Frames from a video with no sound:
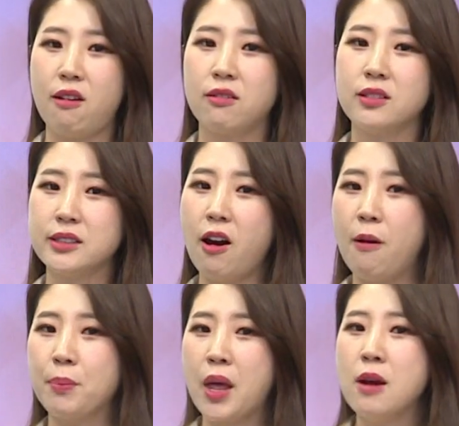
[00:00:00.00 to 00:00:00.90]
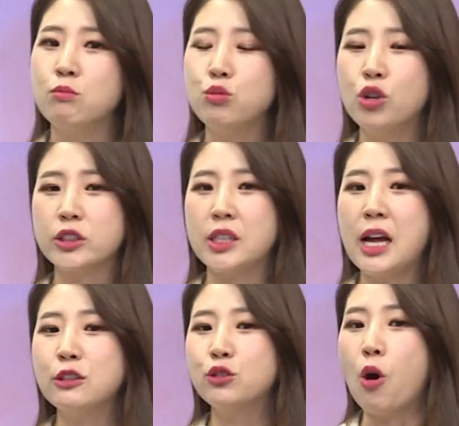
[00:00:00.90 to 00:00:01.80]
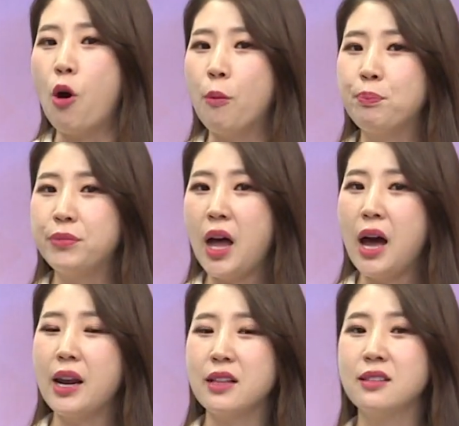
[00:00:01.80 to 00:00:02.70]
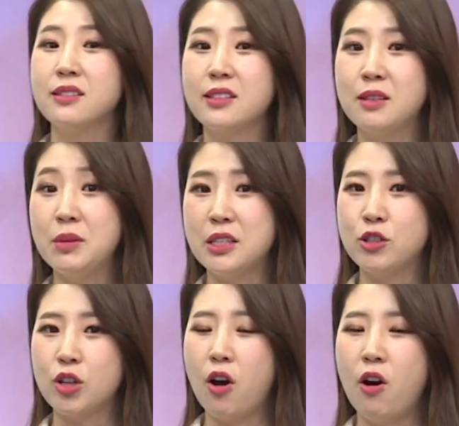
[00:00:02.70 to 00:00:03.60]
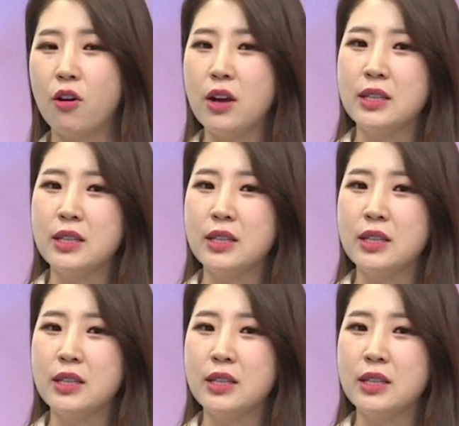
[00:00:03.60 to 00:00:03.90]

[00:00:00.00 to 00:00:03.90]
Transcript: 그래서 무엇을 할 수 없다라는 느낌이 있죠.